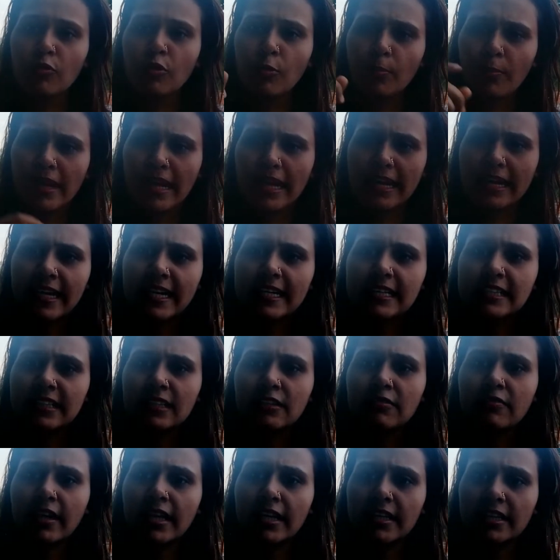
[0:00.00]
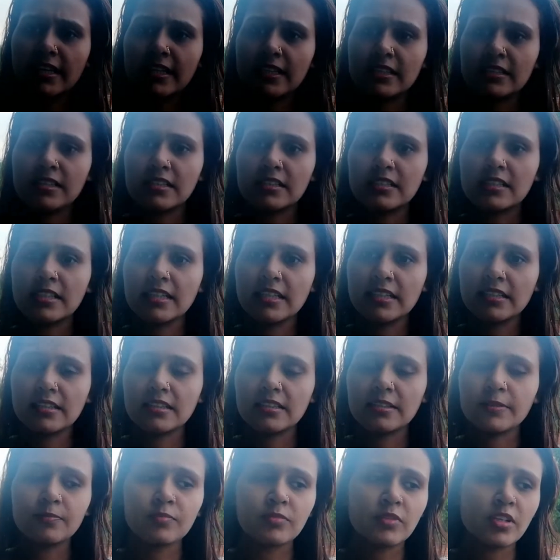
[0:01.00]
वो ब्लैक हेड्स एंड वाइट हेड्स जैसे
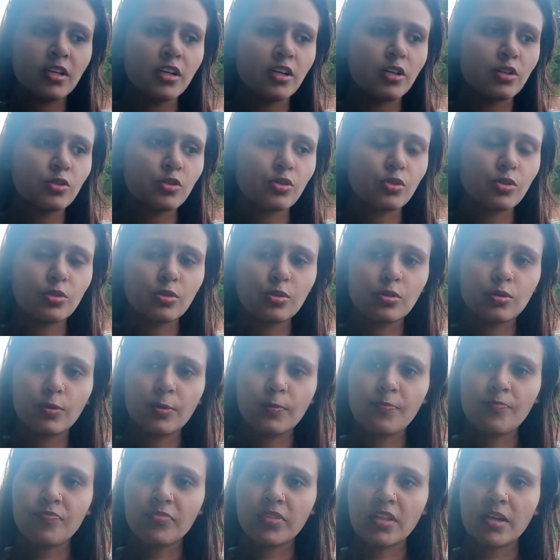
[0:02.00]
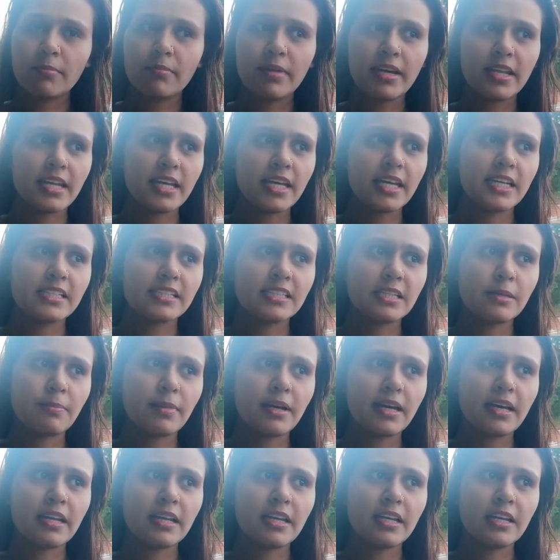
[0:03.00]
रहते हैं सो so, मैंने इससे
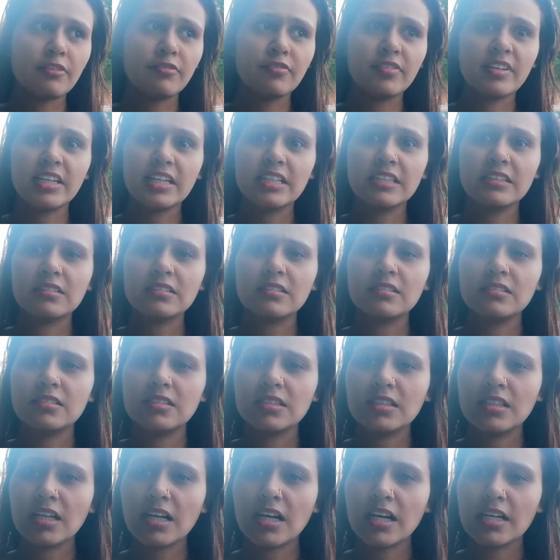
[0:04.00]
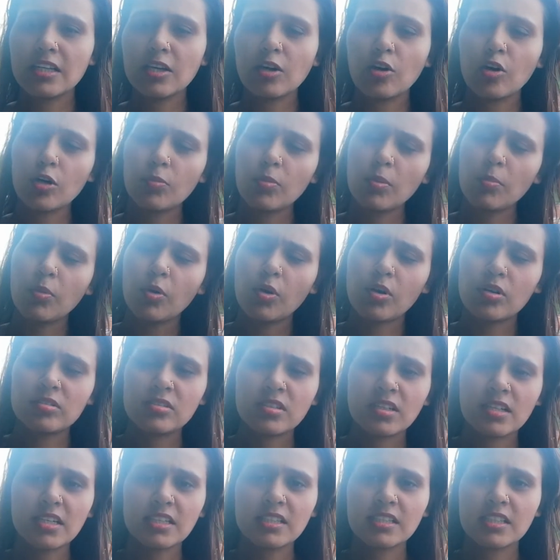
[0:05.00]
पहले वी का या और भी बहुत
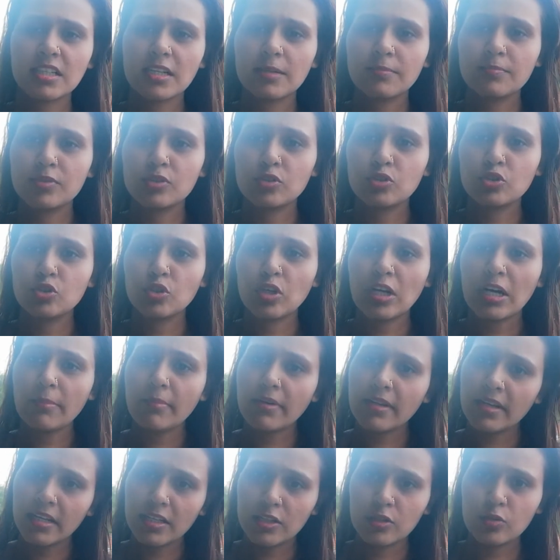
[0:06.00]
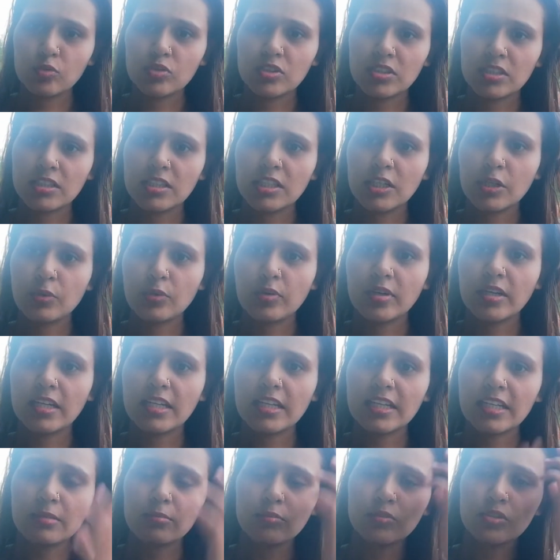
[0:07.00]
सारे स्क्रब्स जो है मैंने यूज़ किए हुए हैं
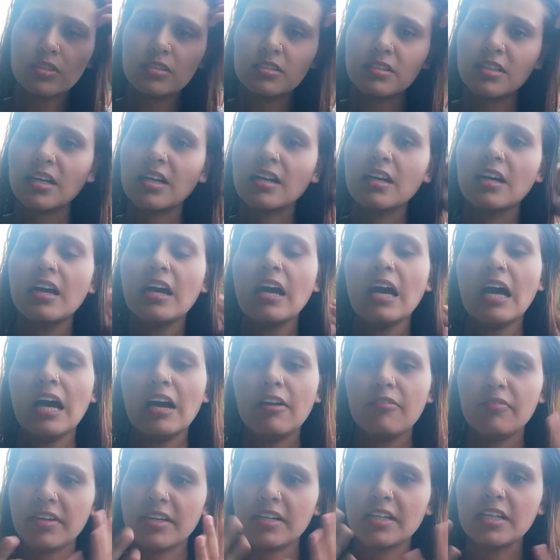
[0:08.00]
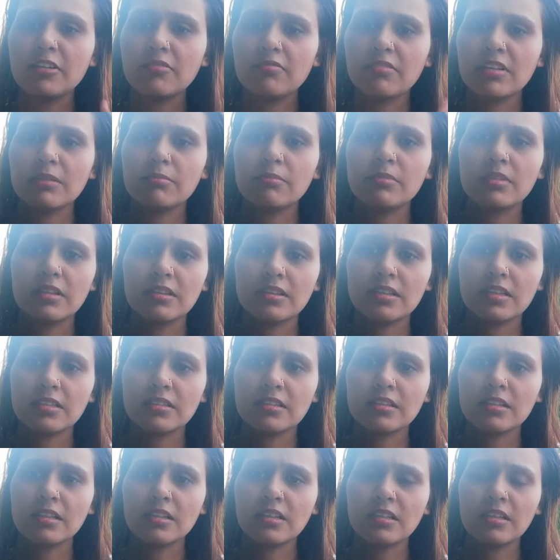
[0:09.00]
लेकिन मुझे इतना इफ़ेक्टिव नहीं मिलता
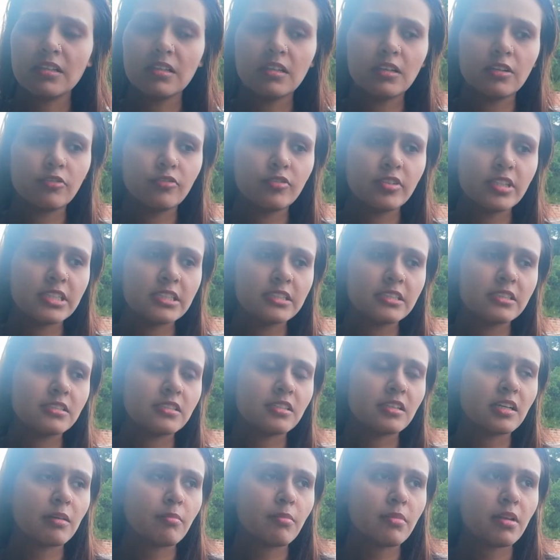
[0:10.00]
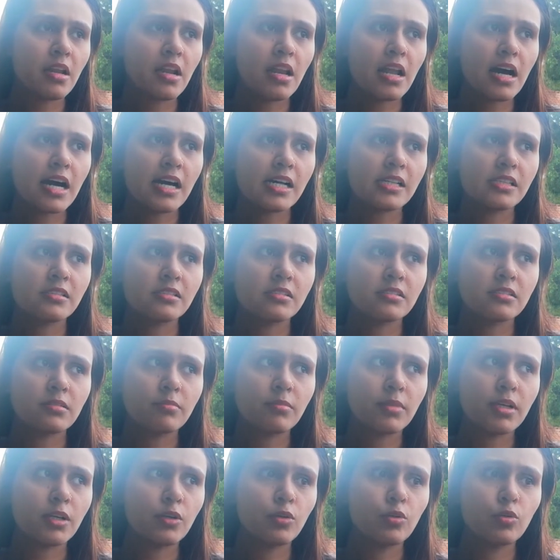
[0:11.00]
था वी सी का मैंने लास्ट
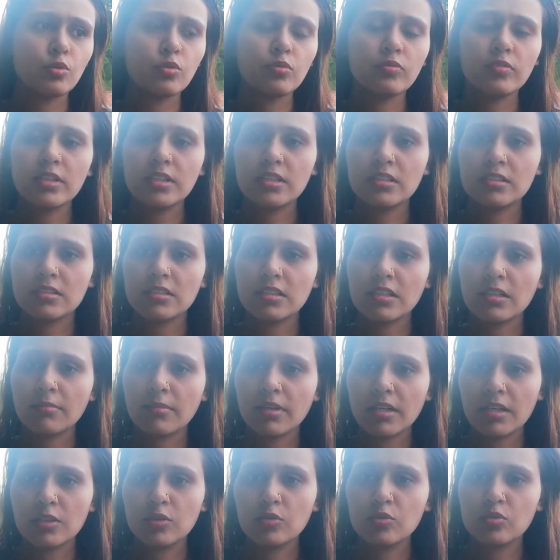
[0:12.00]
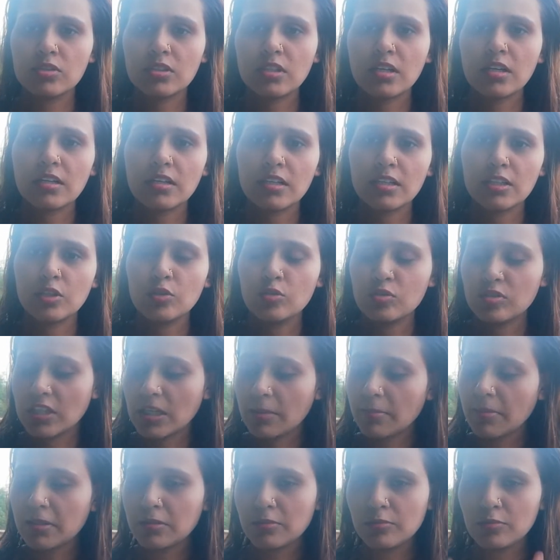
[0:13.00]
मैं टू वीक से मैं यूज़ कर रही थी
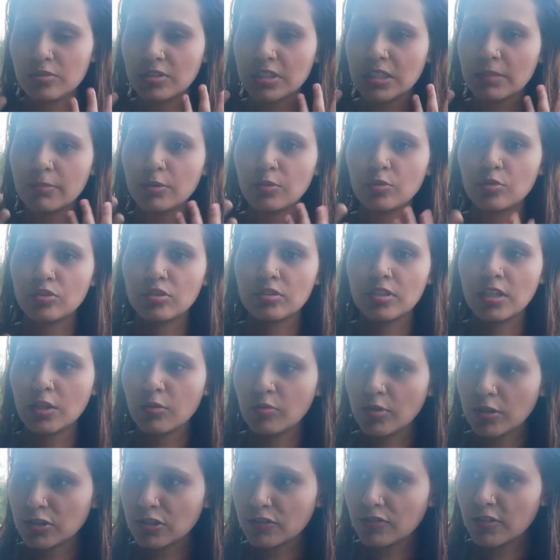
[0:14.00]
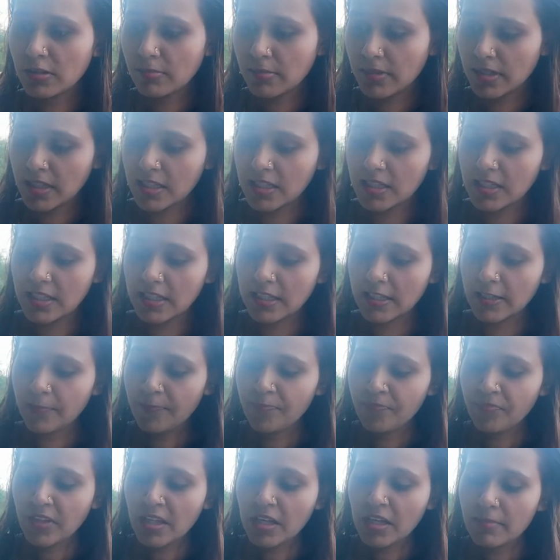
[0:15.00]
उसके बाद उससे भी कुछ नहीं हुआ था तो फिर मैंने ये
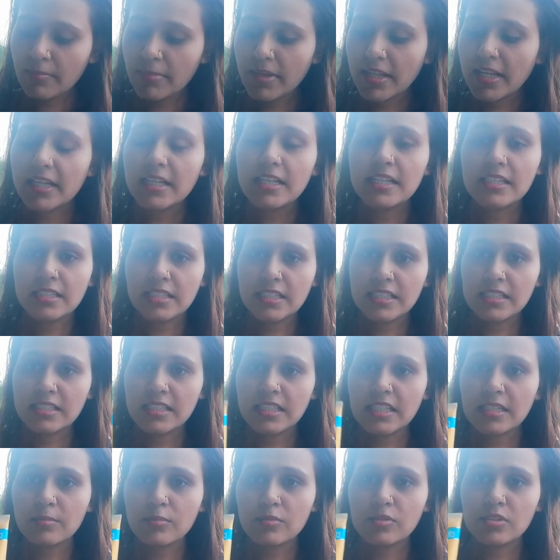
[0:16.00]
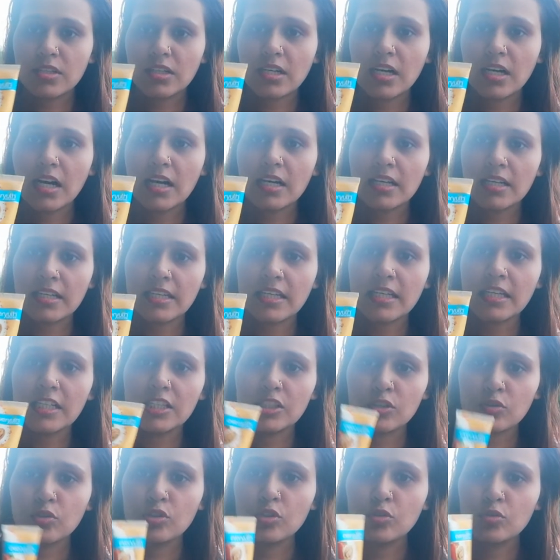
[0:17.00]
मैंने किस किसी ने मुझसे कहा कि
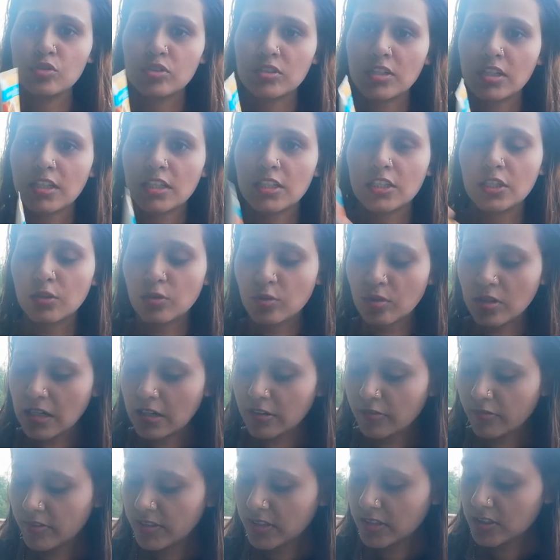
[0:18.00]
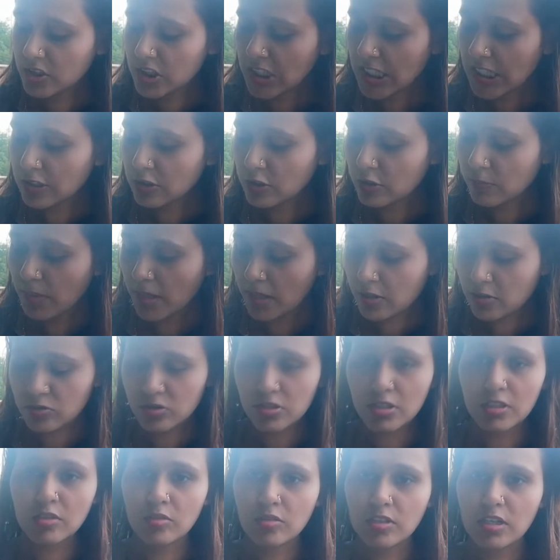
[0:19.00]
इसको यूज़ करके देखो काफ़ी अच्छा है तो मैंने
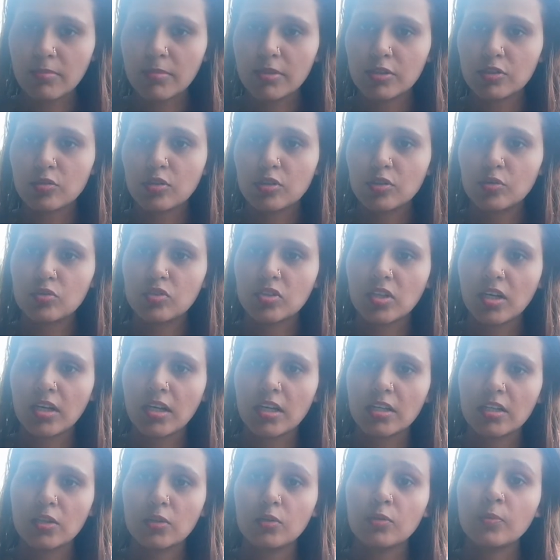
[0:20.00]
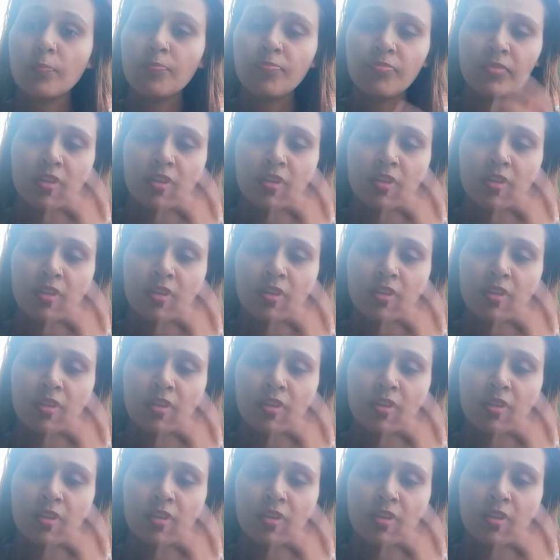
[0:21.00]
सोचा क्यों ना मैं इसको यूज़ करके देखूँ